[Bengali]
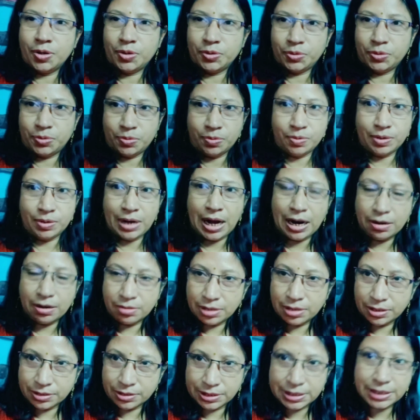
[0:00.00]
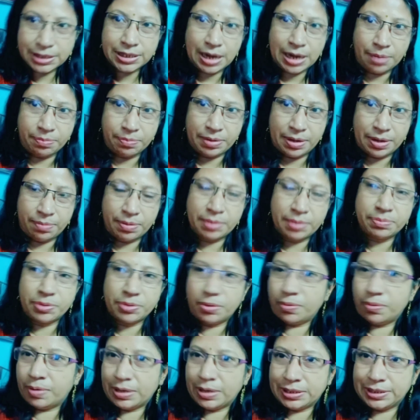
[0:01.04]
তো কারণ হচ্ছে সামনে আমার
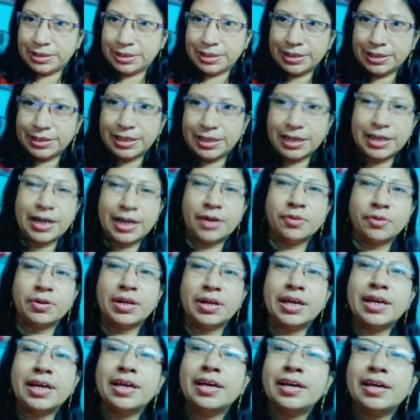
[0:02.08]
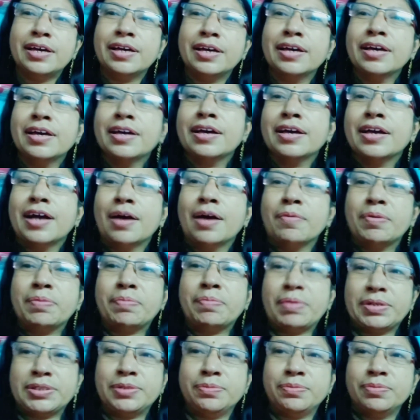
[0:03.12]
বিবাহবার্ষিকী সেই কারণে আমার
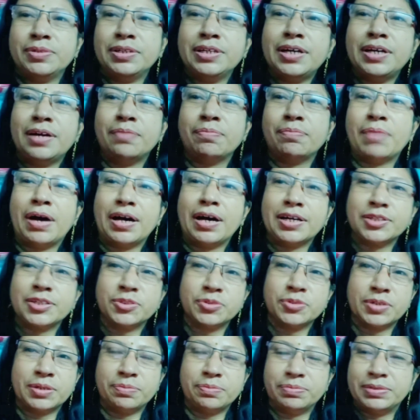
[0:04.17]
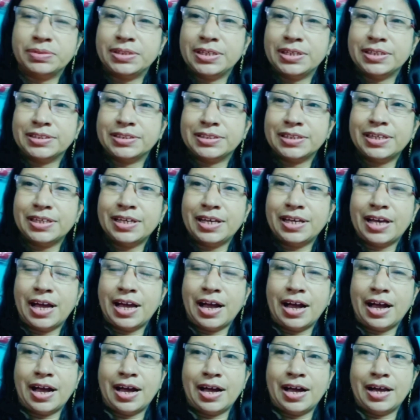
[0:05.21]
মাসিমণি আর মা কিছু গিফট দিয়েছে
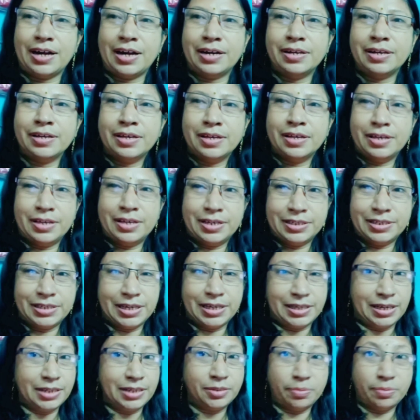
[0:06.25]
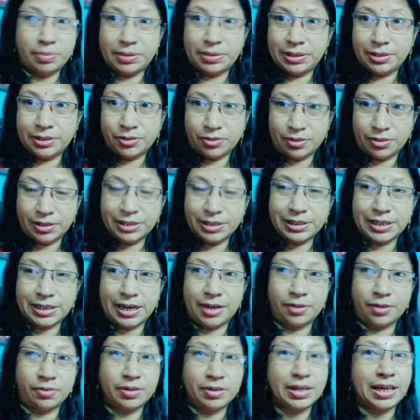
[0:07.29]
আর সেটাই তোমাদের সঙ্গে
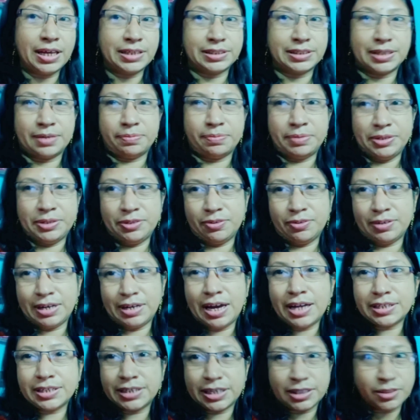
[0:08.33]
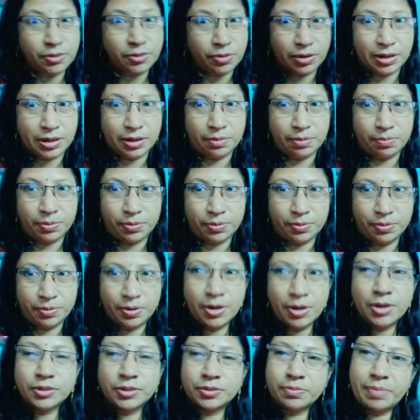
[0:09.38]
শেয়ার করে আজকে ভিডিওটা শেষ করে নেব
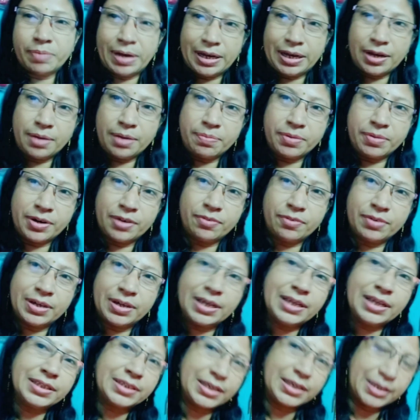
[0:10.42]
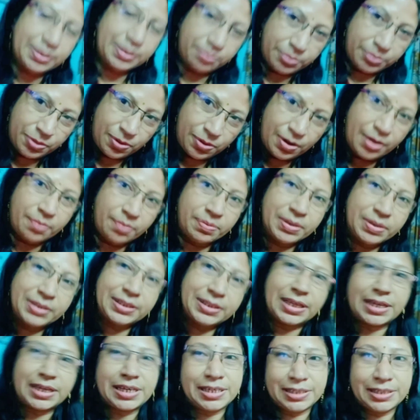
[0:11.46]
তো ব্যাক ক্যামেরা করে সেই গিফটগুলো আমি
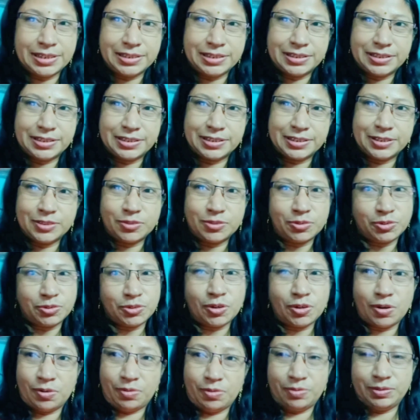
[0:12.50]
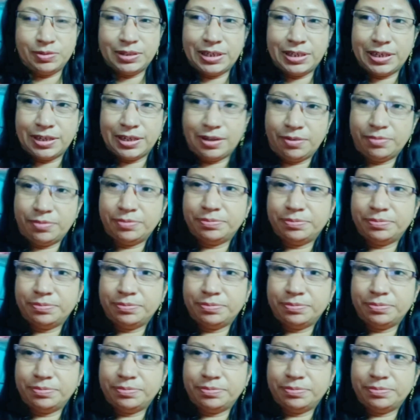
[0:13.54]
দেখিয়ে নিচ্ছি তো চলো দেখে নাও